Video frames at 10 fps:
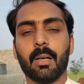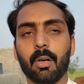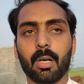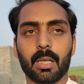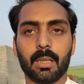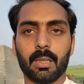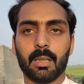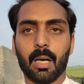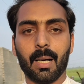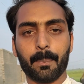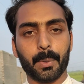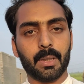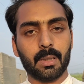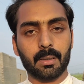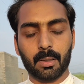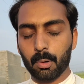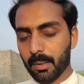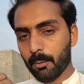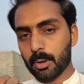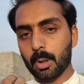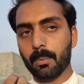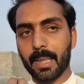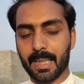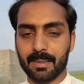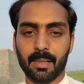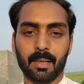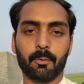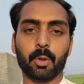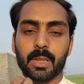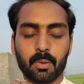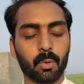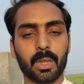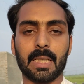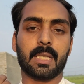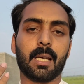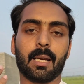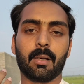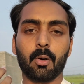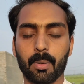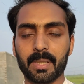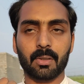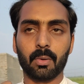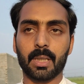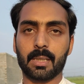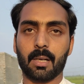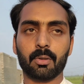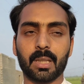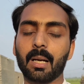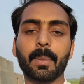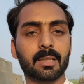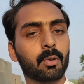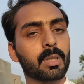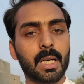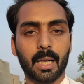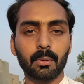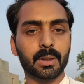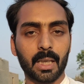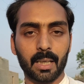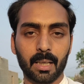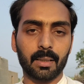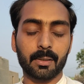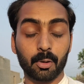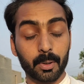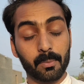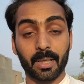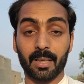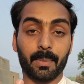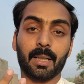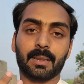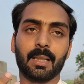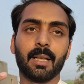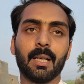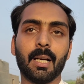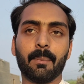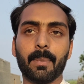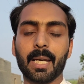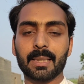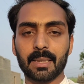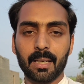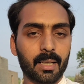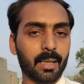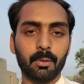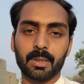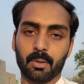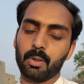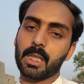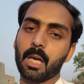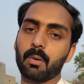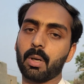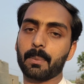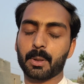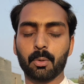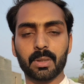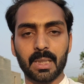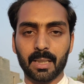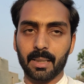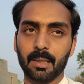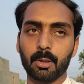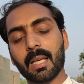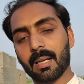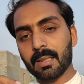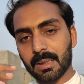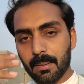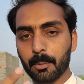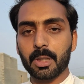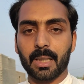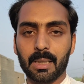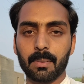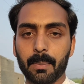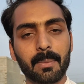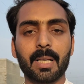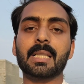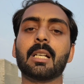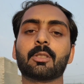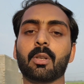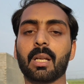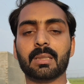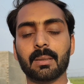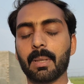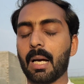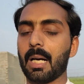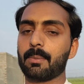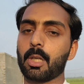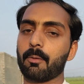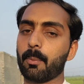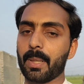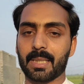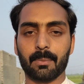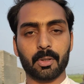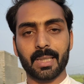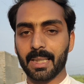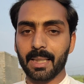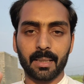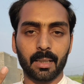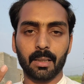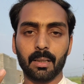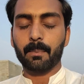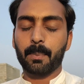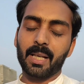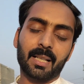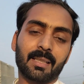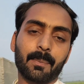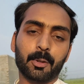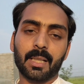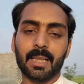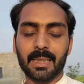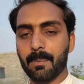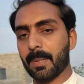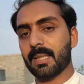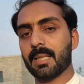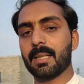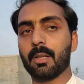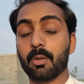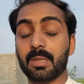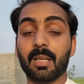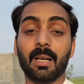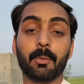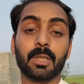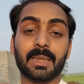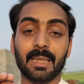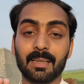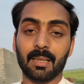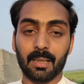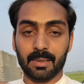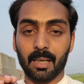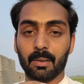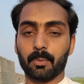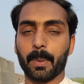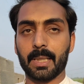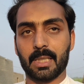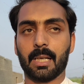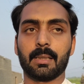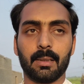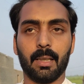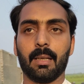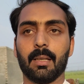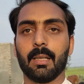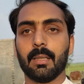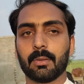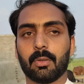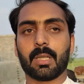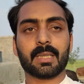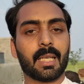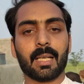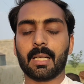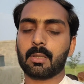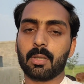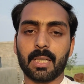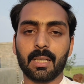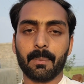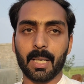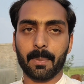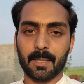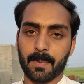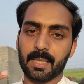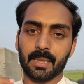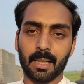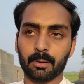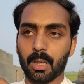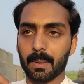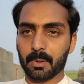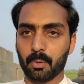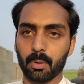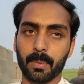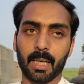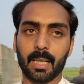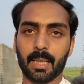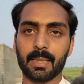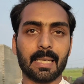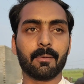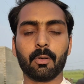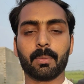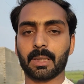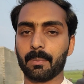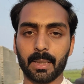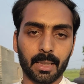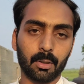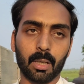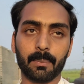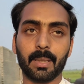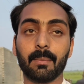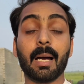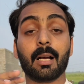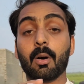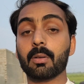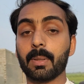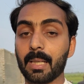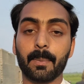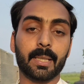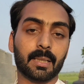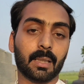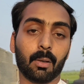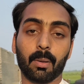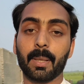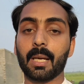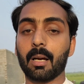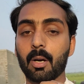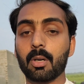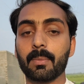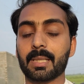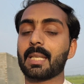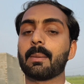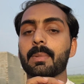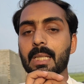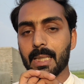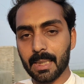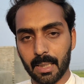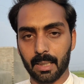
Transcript: और आप क्योंकि वो जो मेरे कज़न ना वो स्कूल टीचर है गवर्नमेंट स्कूल टीचर है उसने कहा मैं स्कूल जा रहा हूँ तैयारी कर ली सुबह सुबह की ये बात है मैंने तैयारी कर ली हुई स्कूल जा रहा हूँ आप स्कूल से आगे ले लो या रास्ते में मुझे कहीं में मुझे मिल जाओ तो रास्ते में आप जो है वो पैसे मुझसे ले लेना फिर कज़न ने पूछा कि कितने पैसे चाहिए उसने कहा मुझे तीस हज़ार रुपए चाहिए तो कज़न ने कहा चलो ठीक है मेरे पास पैसे हैं तो आप स्कूल में आके ये वो मतलब ले लो अभी मैं अकाउंट में नहीं भेज सकता क्योंकि मेरे अकाउंट में इस टाइम नहीं